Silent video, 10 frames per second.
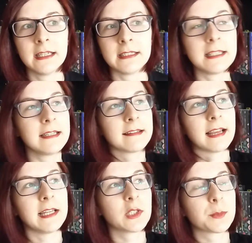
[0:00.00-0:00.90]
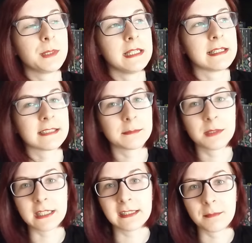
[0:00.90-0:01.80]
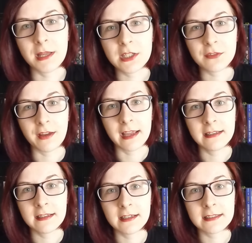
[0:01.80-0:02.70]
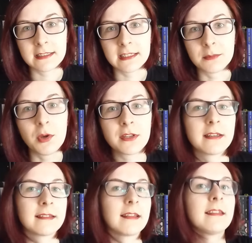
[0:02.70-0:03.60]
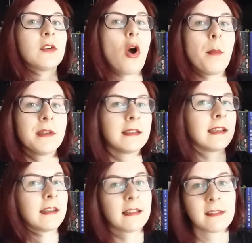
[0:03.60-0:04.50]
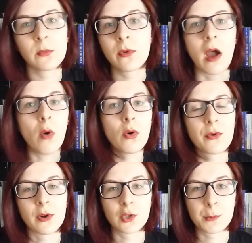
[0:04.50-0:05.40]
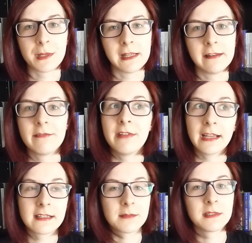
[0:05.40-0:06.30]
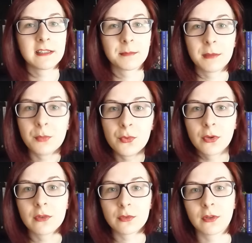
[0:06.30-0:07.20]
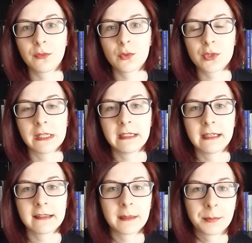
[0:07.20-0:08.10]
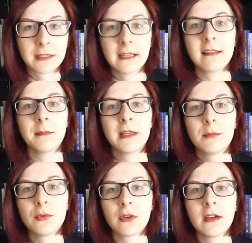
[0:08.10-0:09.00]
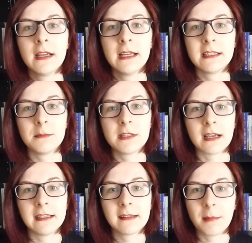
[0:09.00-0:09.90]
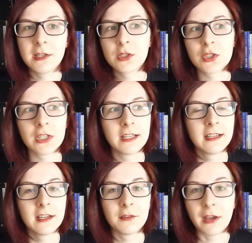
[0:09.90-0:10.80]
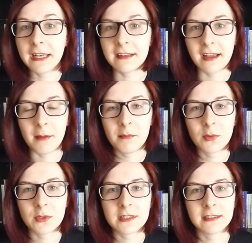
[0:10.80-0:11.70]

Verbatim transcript: dieses eine Spiel, das hat mich als Mensch verändert. Ich möchte, dass das die kommenden Generationen auch noch spielen, während ich mir das bei Büchern durchaus vorstellen kann. Es gibt eine ganze Menge Bücher, die mich als Mensch verändert haben und